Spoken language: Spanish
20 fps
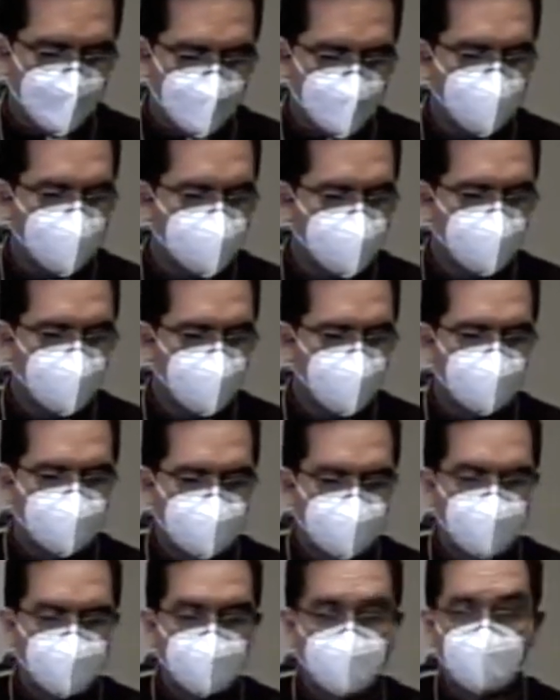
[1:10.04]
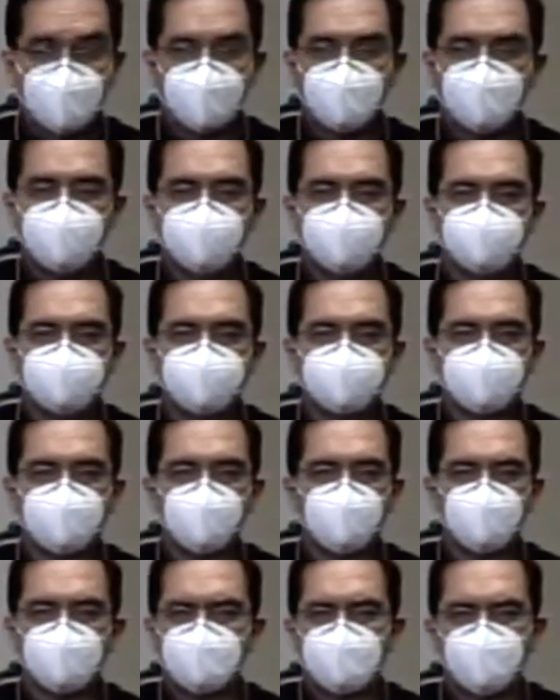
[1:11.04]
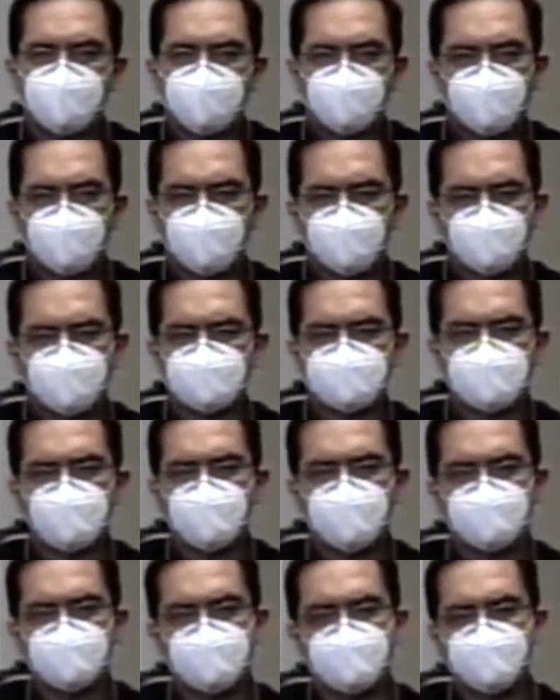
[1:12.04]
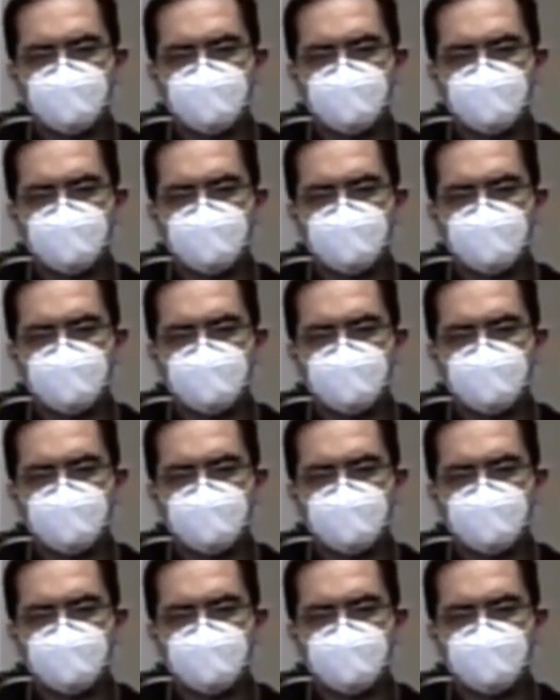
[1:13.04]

Yo soy de esa idea, con la mejor voluntad.